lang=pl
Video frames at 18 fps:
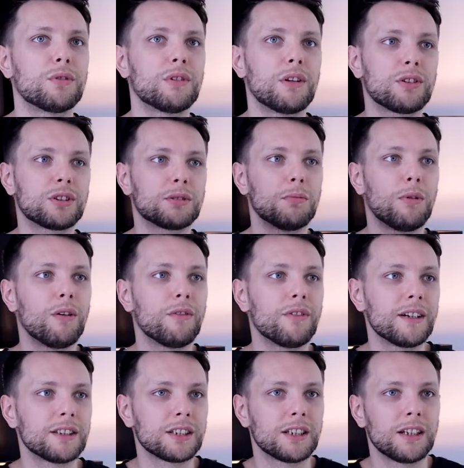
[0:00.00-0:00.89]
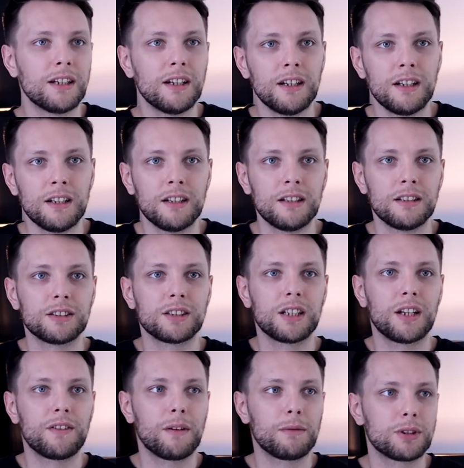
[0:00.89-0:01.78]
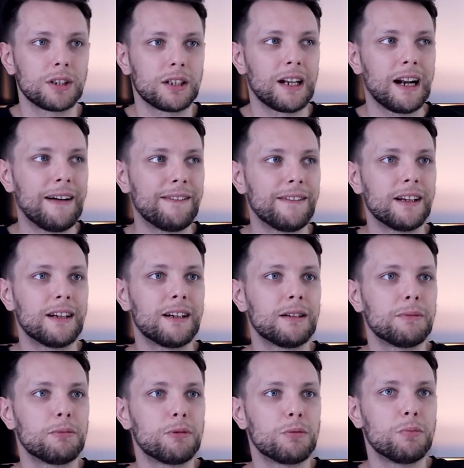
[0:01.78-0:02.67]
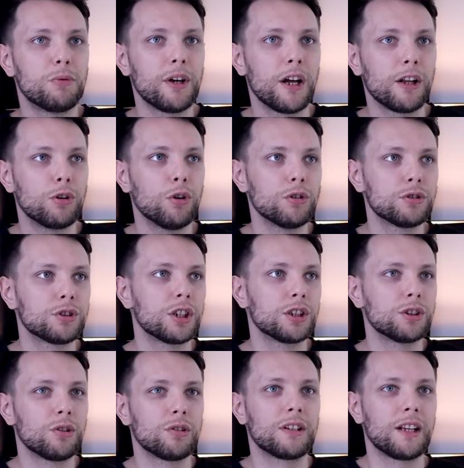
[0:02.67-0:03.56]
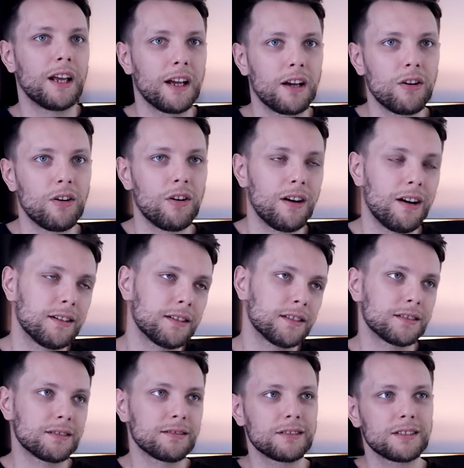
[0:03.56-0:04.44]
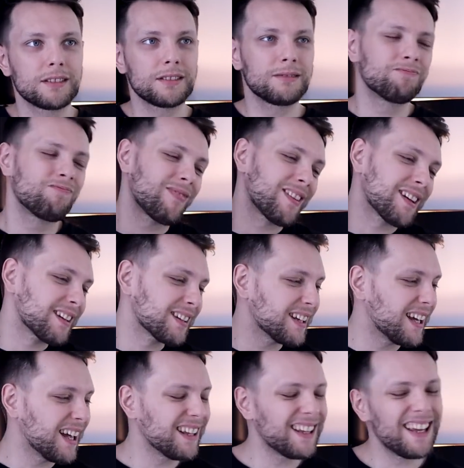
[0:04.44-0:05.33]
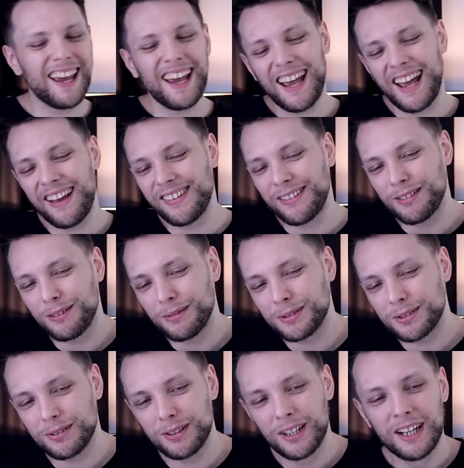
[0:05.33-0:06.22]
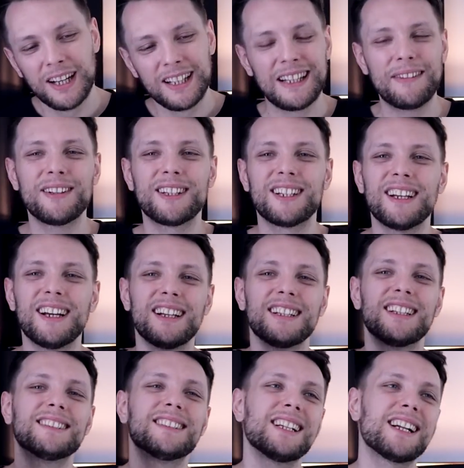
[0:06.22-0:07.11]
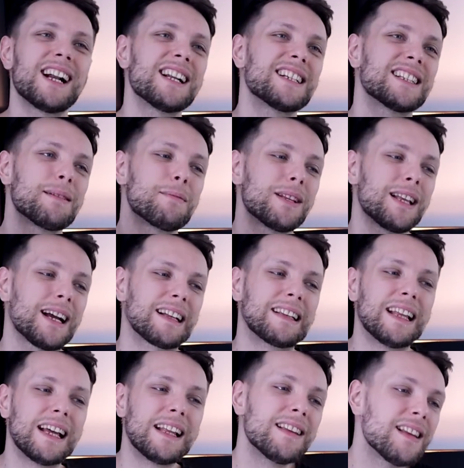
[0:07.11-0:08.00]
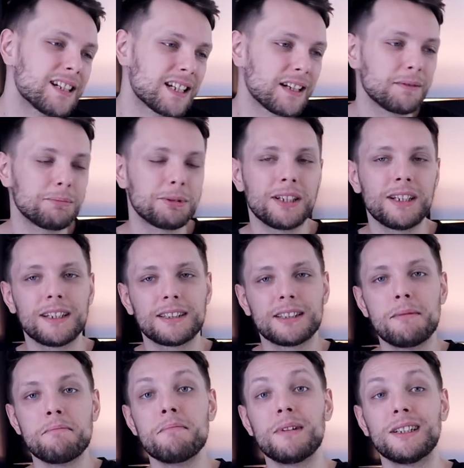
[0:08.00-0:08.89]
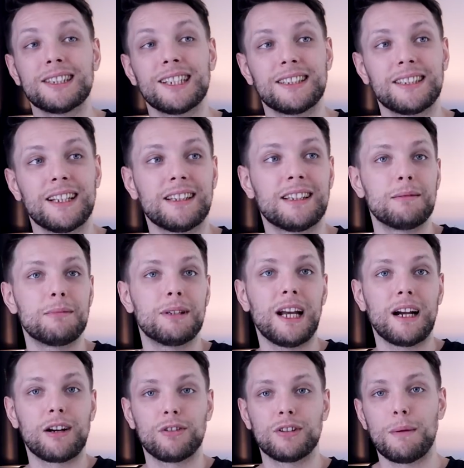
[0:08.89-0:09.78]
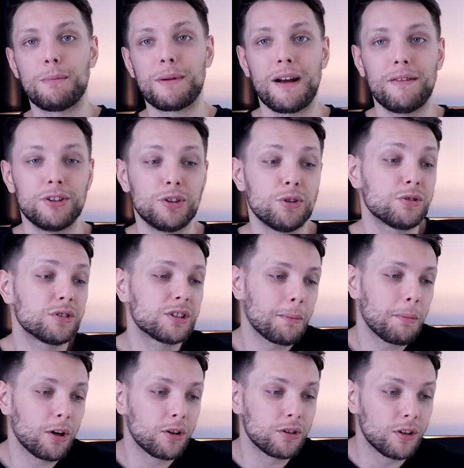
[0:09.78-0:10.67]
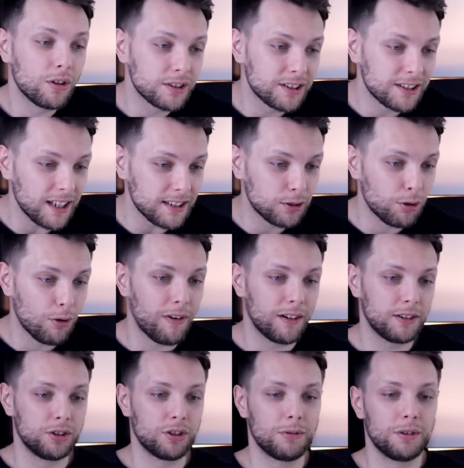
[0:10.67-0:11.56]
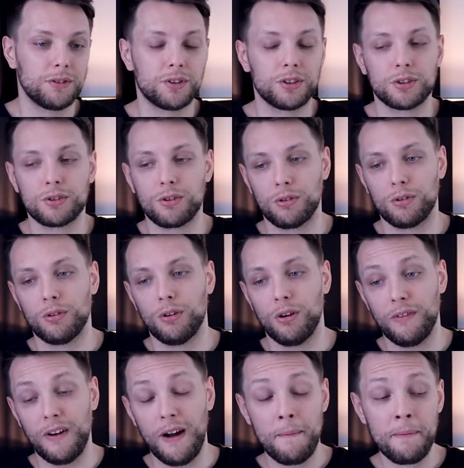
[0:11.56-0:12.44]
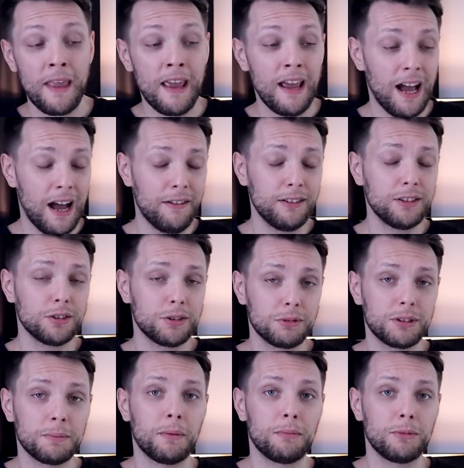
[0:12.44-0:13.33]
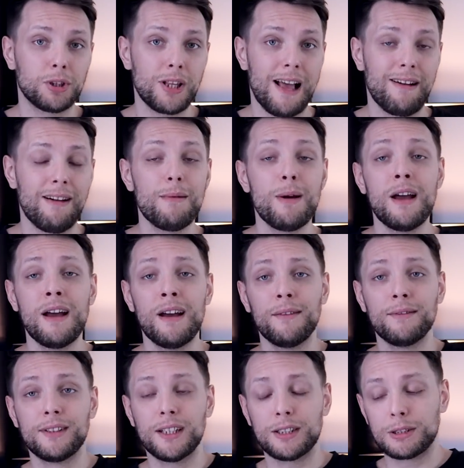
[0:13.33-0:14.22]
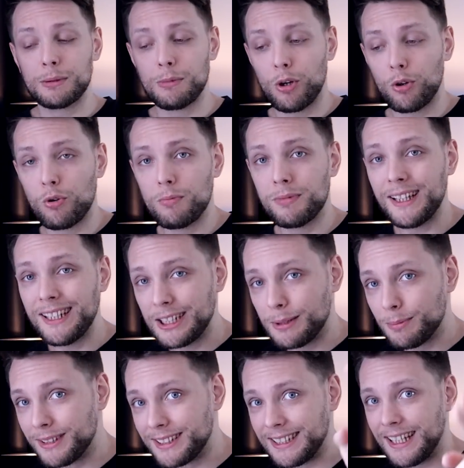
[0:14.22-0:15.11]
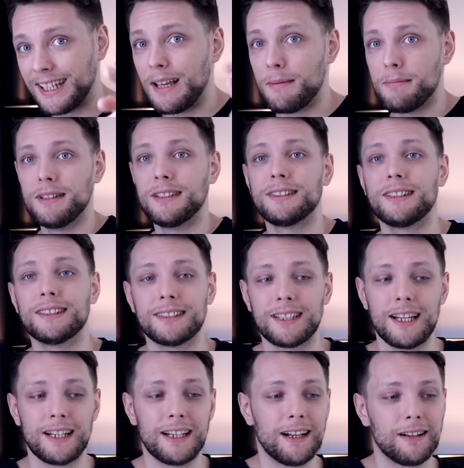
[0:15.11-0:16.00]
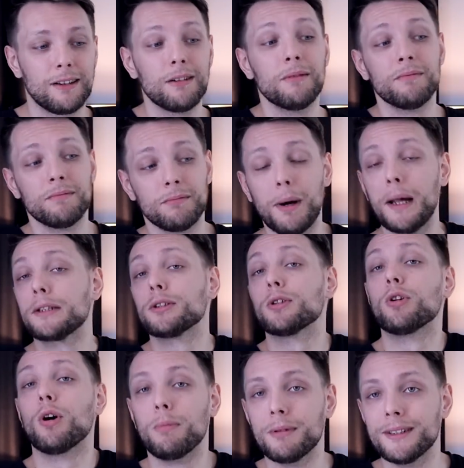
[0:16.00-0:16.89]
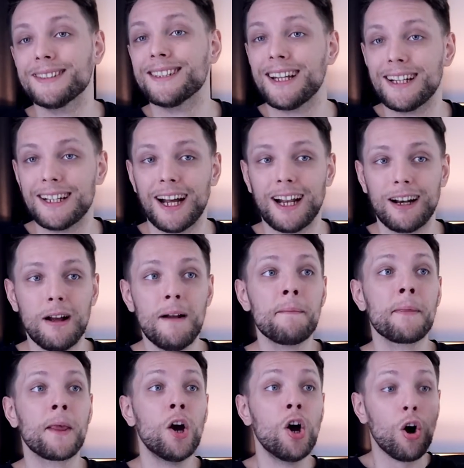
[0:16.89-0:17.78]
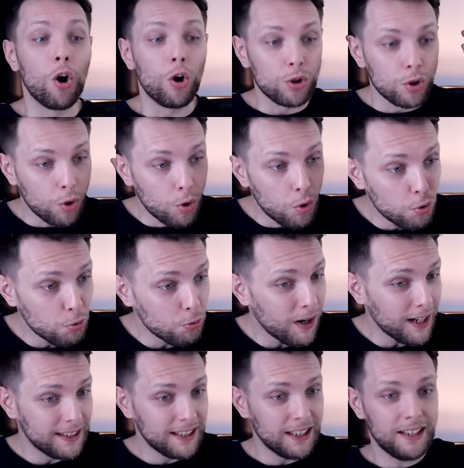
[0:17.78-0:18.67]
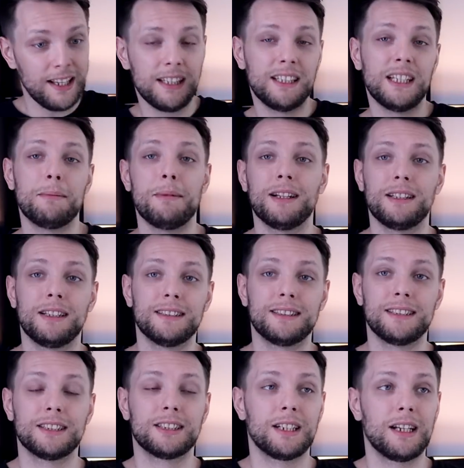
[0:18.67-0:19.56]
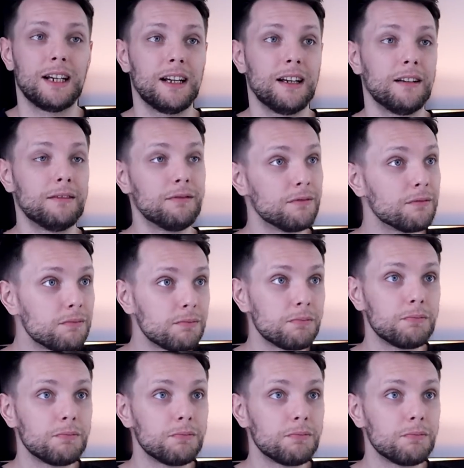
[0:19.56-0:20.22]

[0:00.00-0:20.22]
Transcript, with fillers: ogóle rozmowę, że, że nie wiem, że Grawik próbuje dotrzeć do tego, a... To, y, nie, nie wiem, no po prostu nawet ten serial jest dla mnie tak denny, że nawet mi się nie chce myśleć tym, jak go naprawić. Trzeba go, go skasować i zrobić wszystko od nowa. A wiecie, o czym sobie pomyślałem? W zeszłym roku mieliśmy zajebisty serial, no, bardzo dobry serial, o dokładnie tej tematyce, że,